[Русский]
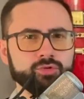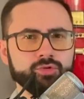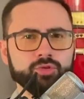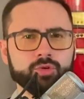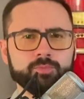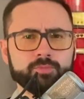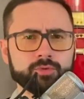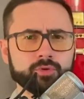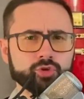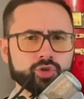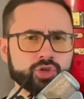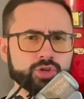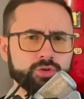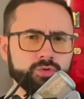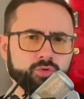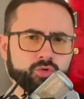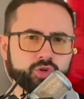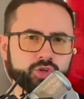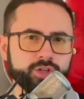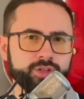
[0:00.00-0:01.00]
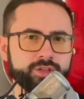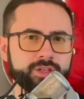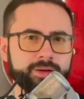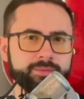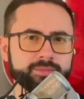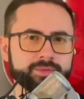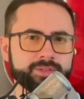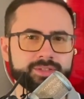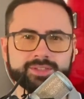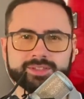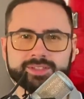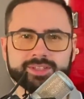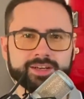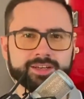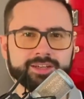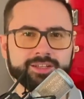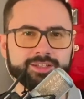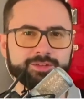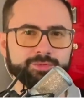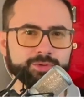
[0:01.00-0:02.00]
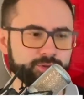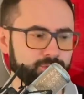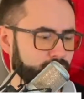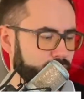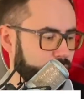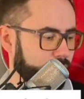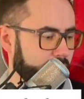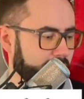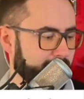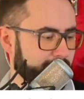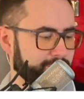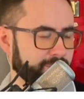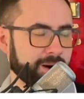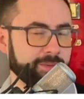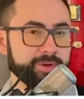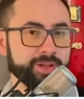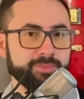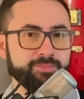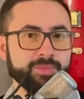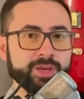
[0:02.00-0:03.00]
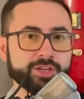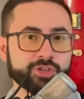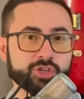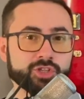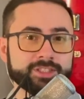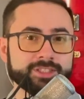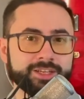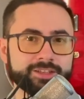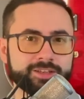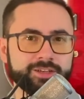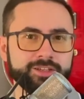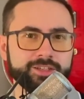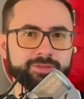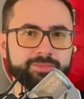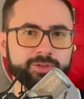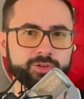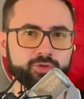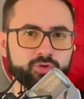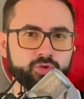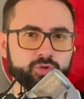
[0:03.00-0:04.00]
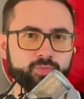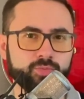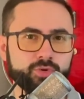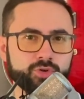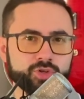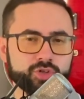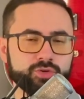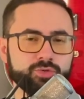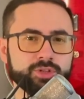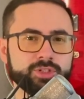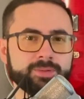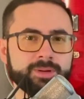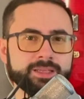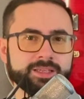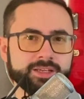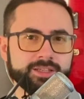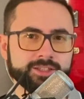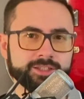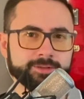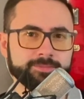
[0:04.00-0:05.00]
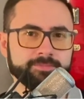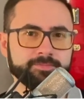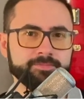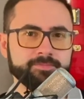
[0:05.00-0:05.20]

ее проще глушить, там с закрытыми струн проблем меньше, с открытыми их чуть больше. Вот смотрите.